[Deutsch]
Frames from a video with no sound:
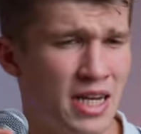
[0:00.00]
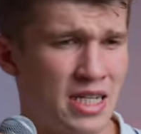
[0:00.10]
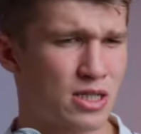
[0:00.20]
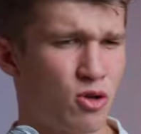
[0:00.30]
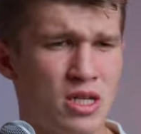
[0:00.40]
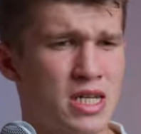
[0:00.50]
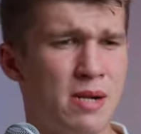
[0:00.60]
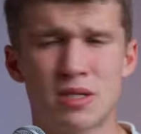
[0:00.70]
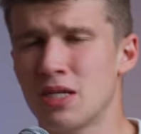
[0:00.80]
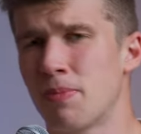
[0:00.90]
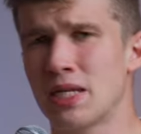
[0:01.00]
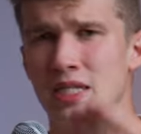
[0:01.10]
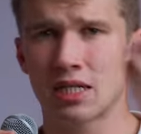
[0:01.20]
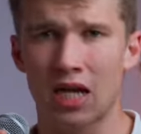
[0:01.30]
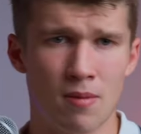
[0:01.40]
Das können selbst die
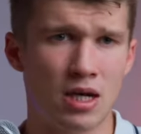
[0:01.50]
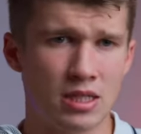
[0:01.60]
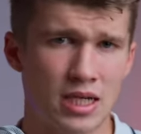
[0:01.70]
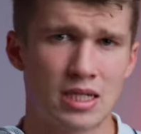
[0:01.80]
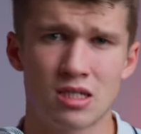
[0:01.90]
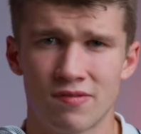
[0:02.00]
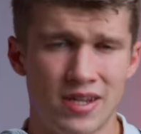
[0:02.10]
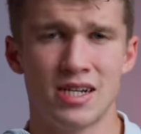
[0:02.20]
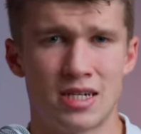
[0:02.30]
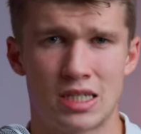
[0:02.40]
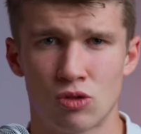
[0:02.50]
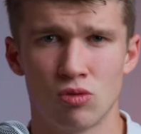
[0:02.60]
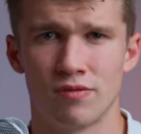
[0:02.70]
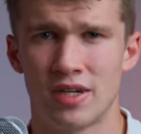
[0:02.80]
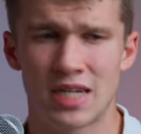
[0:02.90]
besten Kameras der ganzen Welt nicht
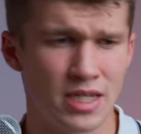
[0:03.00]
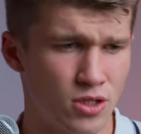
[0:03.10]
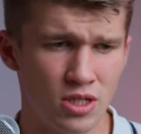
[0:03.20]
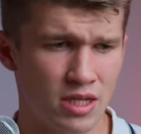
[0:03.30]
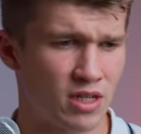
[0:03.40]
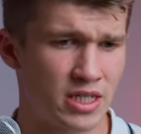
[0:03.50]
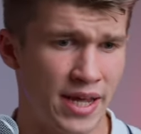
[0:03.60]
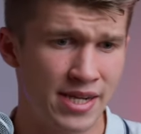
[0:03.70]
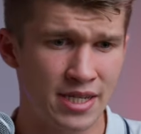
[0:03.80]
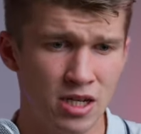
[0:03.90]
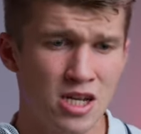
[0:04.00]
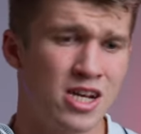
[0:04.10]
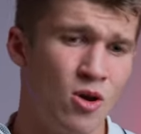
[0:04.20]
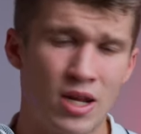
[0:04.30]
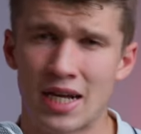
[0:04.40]
tun, weil denn die Sonne ist einfach das hellste
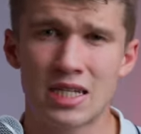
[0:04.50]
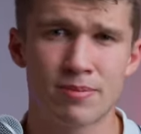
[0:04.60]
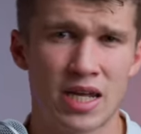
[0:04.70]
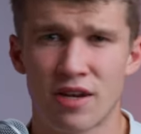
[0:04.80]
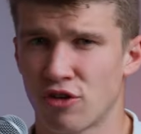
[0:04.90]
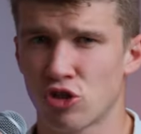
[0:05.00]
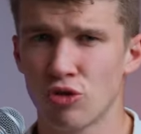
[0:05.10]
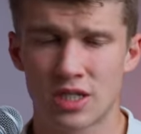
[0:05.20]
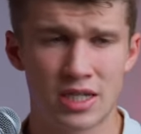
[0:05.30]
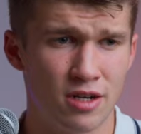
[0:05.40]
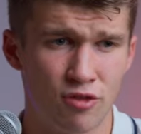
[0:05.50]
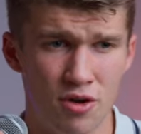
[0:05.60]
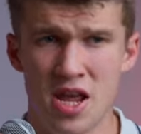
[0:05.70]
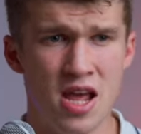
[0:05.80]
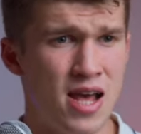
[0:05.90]
und da kannst du mit einer Verschlusszeit Hochzeit
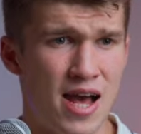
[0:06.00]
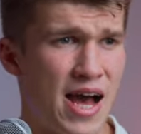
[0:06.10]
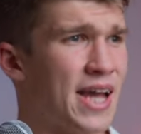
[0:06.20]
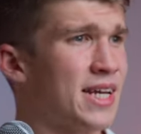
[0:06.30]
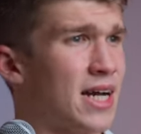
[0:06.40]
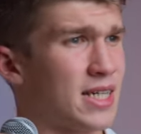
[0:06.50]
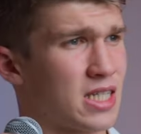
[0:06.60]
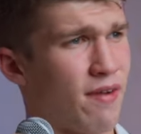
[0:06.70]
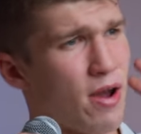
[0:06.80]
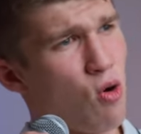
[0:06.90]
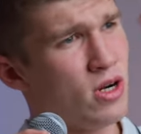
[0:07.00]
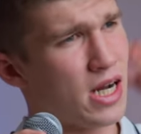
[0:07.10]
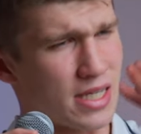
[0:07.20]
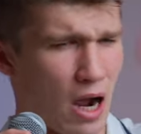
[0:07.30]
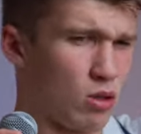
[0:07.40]
von einer
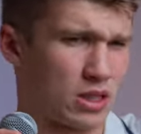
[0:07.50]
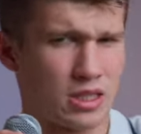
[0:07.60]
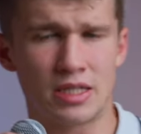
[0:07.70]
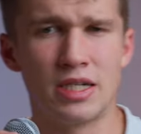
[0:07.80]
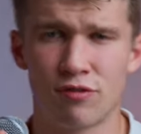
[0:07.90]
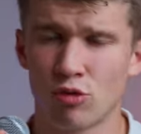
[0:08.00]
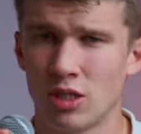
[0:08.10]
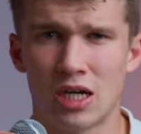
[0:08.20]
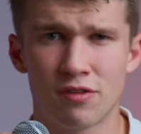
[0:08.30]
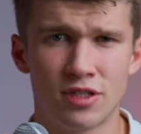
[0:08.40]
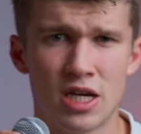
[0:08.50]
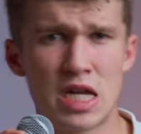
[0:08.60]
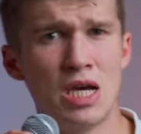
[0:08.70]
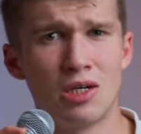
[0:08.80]
200.000stel fotografieren